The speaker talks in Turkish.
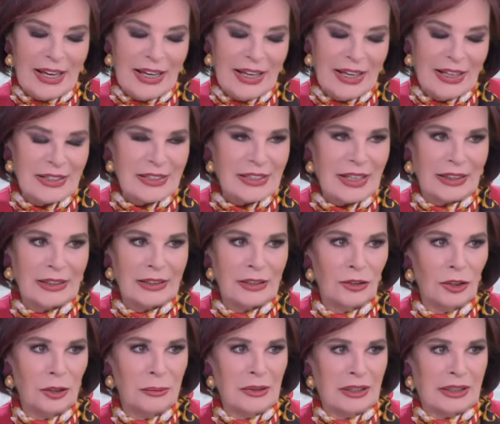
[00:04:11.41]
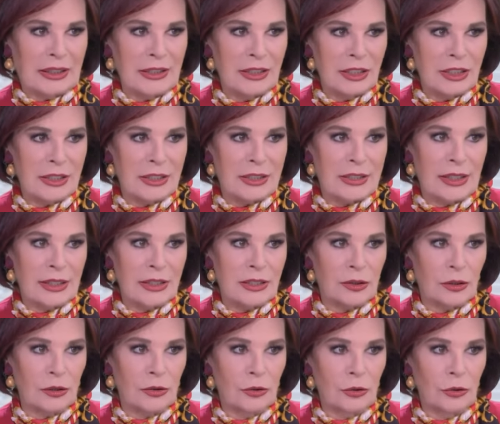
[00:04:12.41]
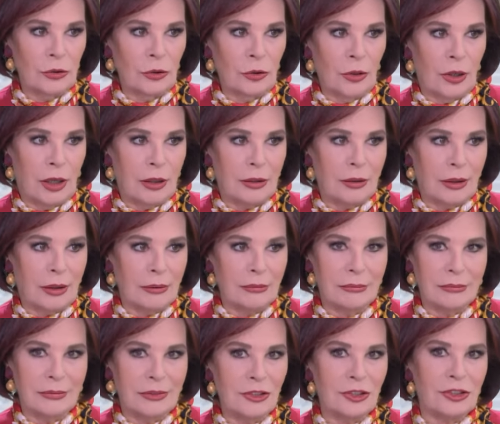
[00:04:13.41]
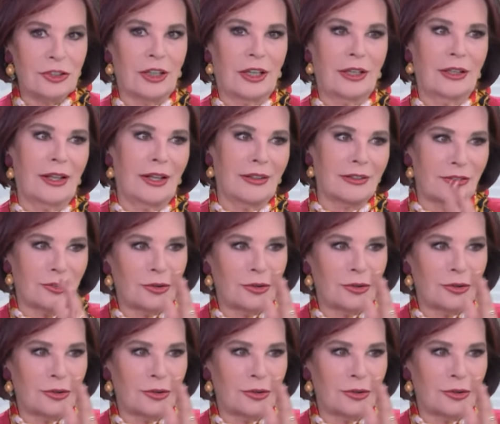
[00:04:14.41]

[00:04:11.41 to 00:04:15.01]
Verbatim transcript: Ee, zannediyorum ikinci sezonu İkinci sezon.